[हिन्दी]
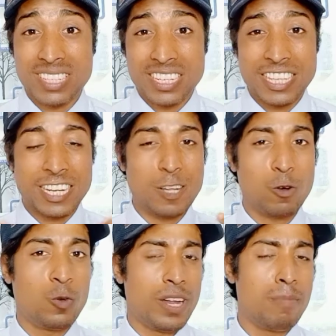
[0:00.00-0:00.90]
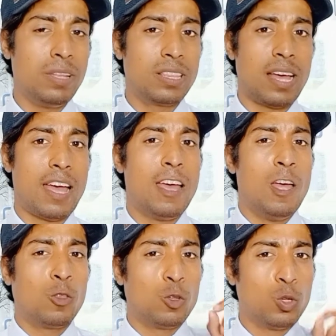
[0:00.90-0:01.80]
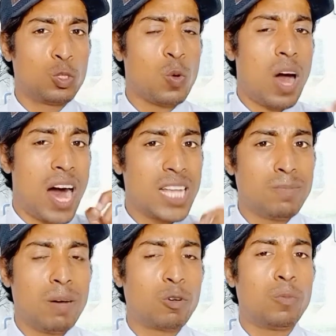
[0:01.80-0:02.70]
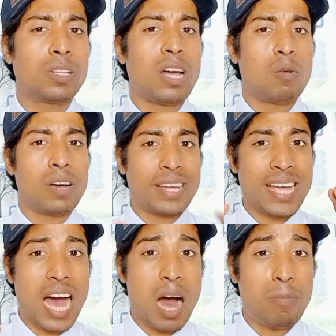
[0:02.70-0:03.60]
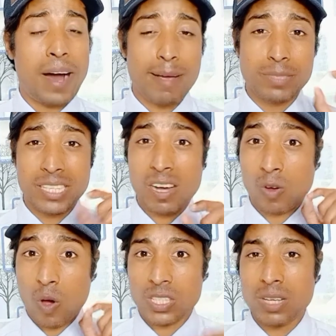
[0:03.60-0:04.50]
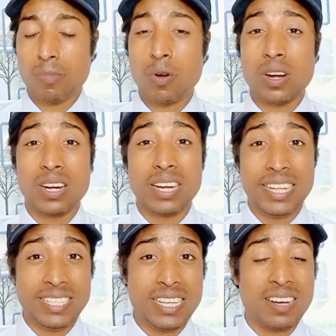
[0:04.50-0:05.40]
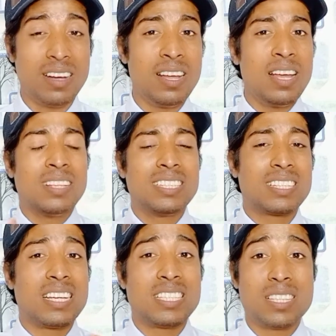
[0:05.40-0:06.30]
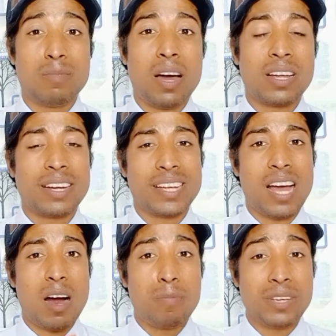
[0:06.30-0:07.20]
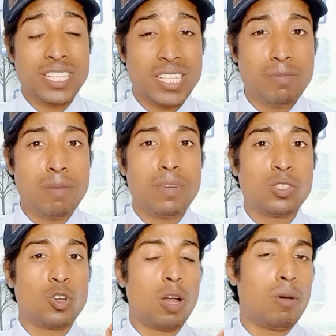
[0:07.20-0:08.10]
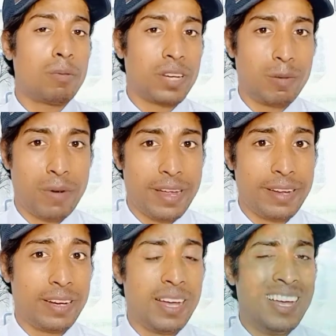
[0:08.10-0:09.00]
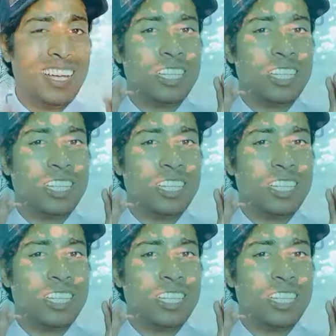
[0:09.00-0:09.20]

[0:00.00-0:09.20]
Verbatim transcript: देखने को नहीं मिलता है तो दोस्तों आज मैं आपको बताऊंगा कि आप आई का कौन सा प्रोडक्ट लीजिएगा जिसका इस्तेमाल करके आप इजी वे में सॉल्व आउट कर पाएगा जी